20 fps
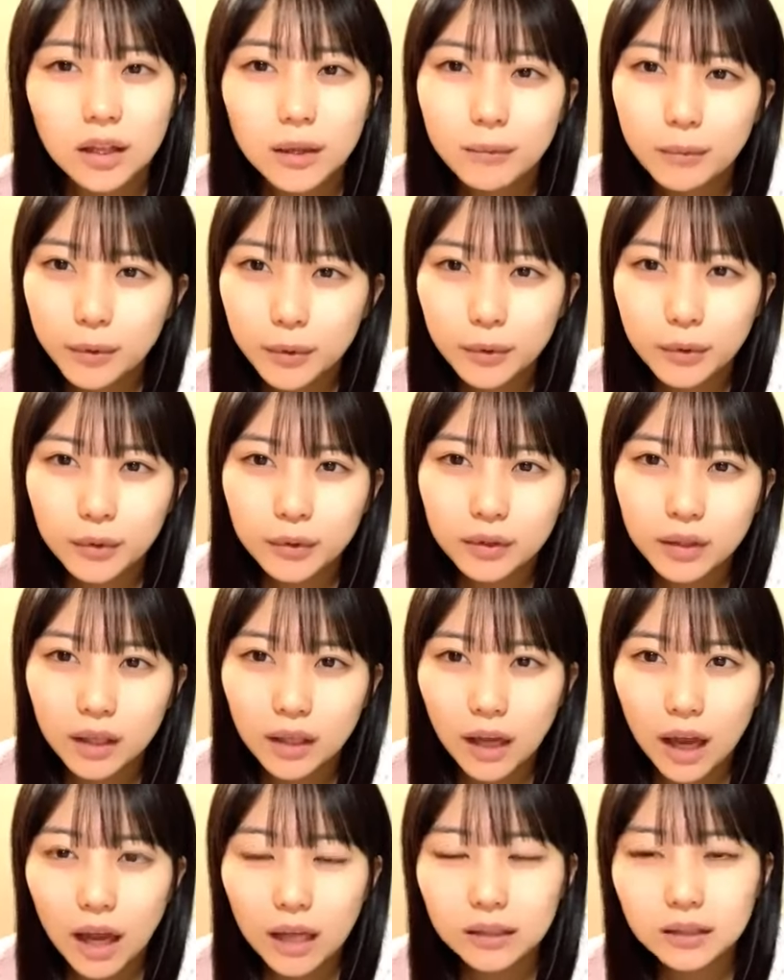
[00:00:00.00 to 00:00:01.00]
でも
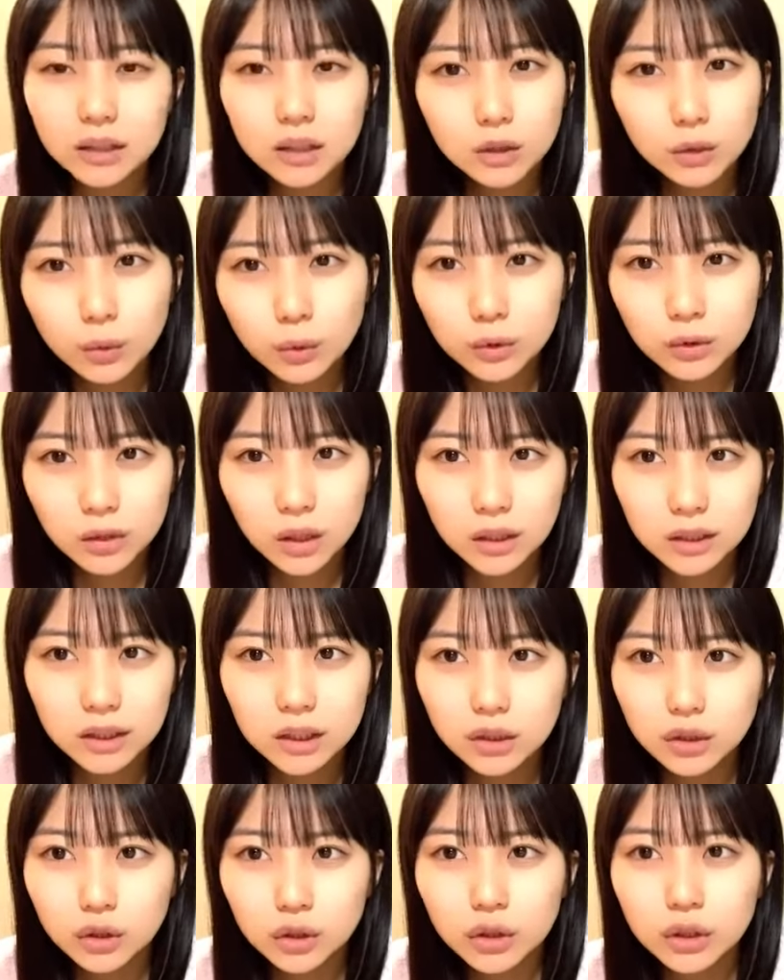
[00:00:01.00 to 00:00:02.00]
なんか味
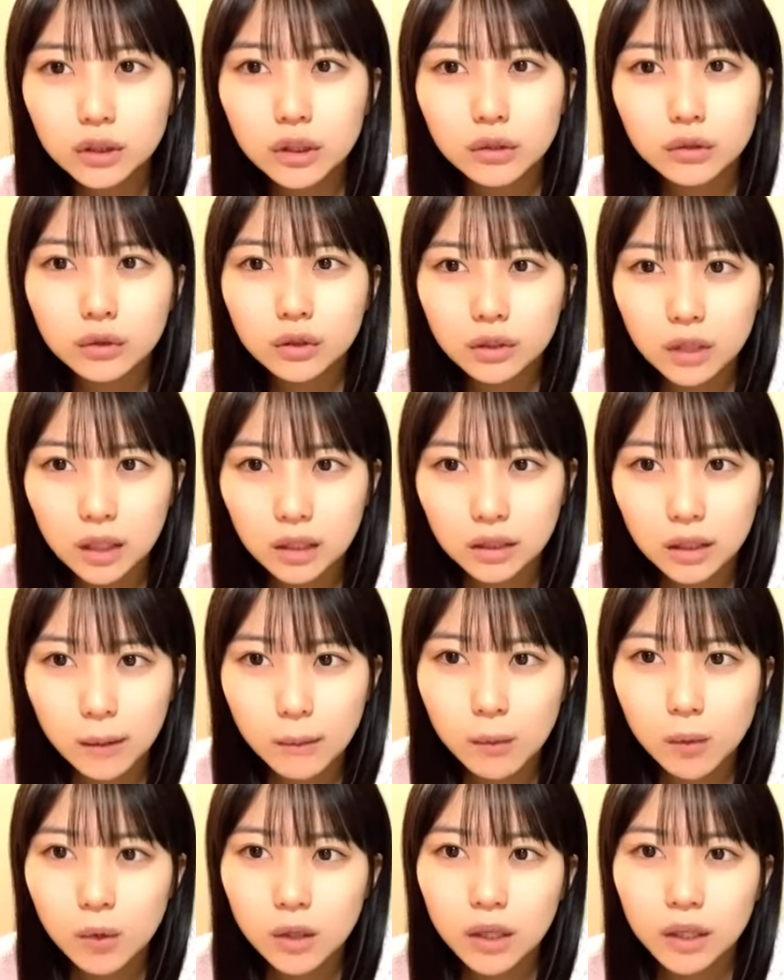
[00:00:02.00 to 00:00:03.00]
味ついてるさ
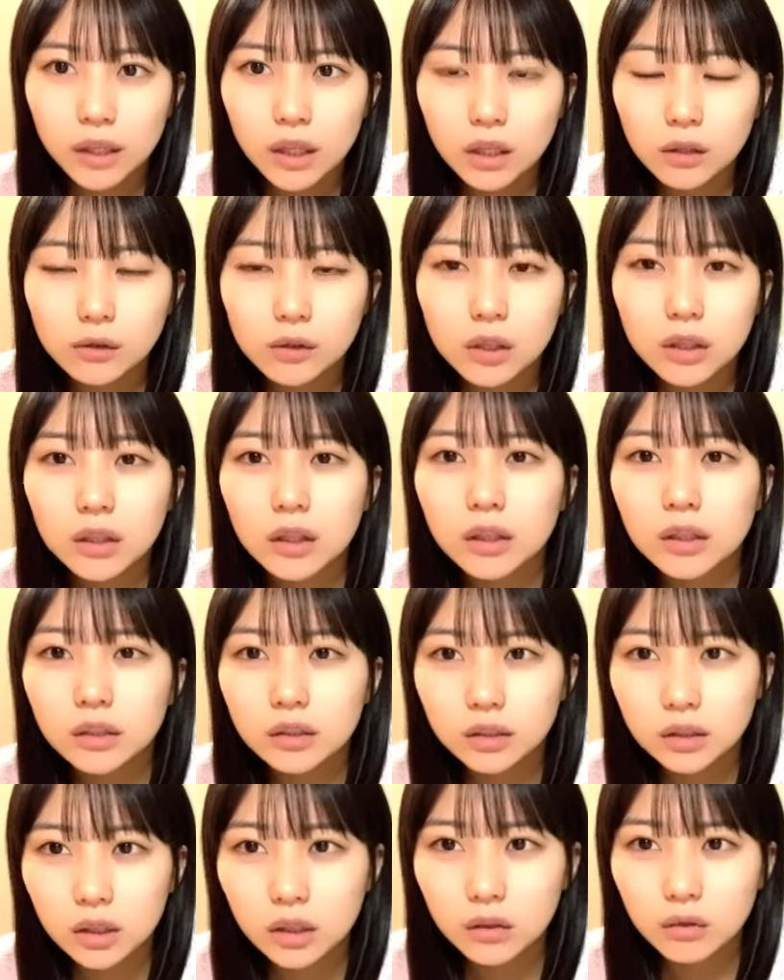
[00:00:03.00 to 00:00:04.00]
卵焼きあるじゃない
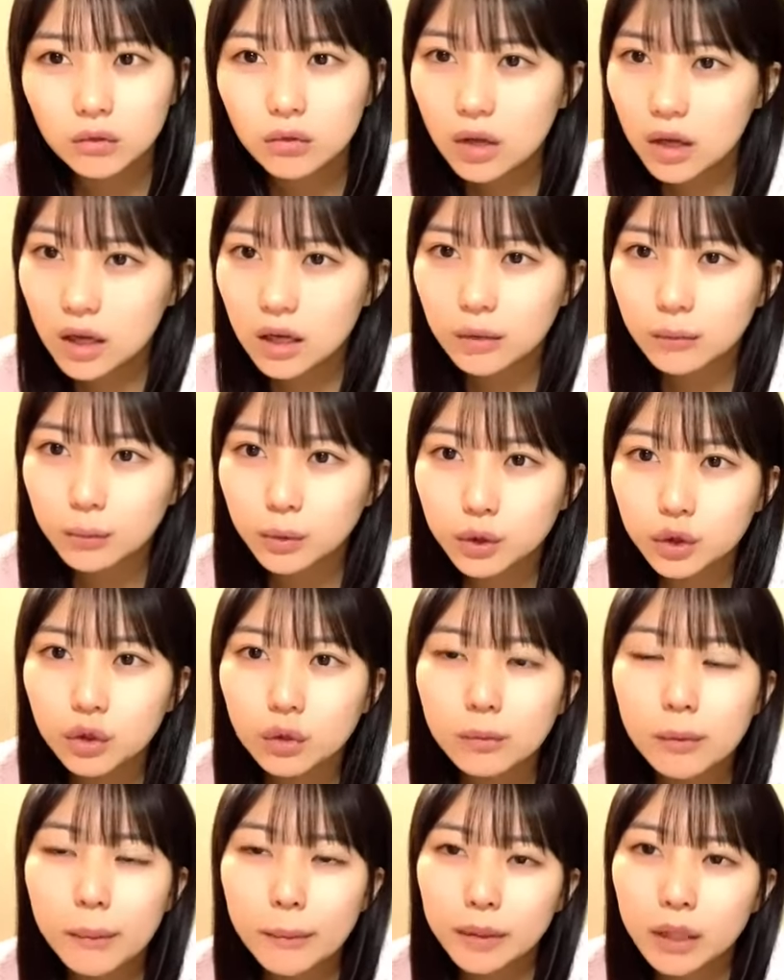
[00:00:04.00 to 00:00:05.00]
ですかはもう
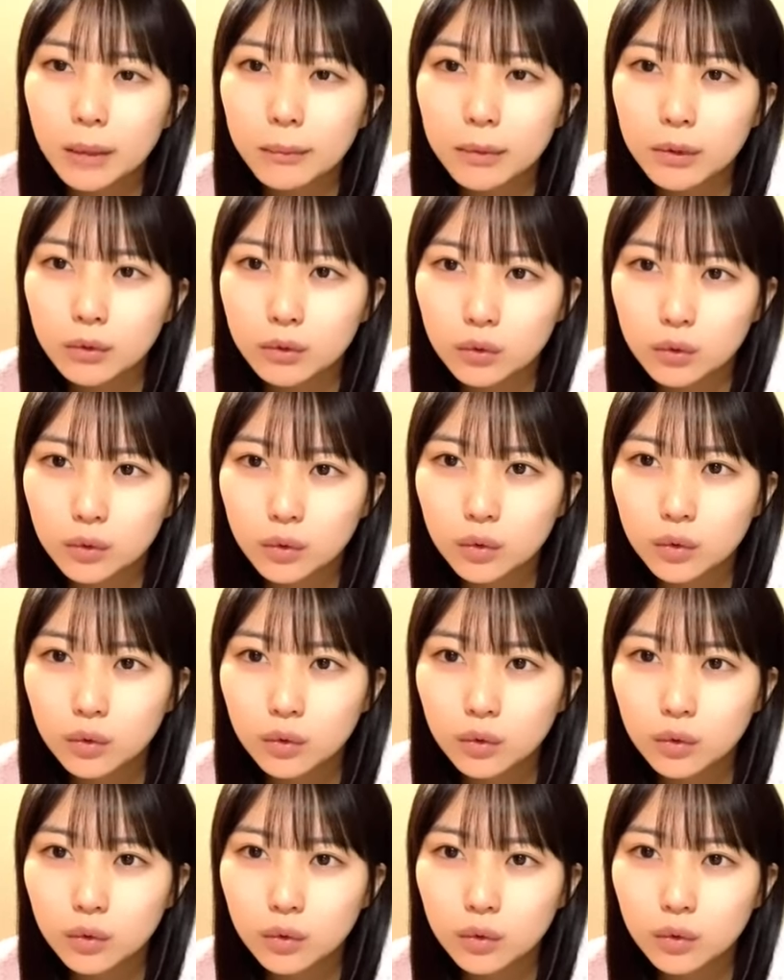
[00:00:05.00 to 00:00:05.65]
そのまま食べる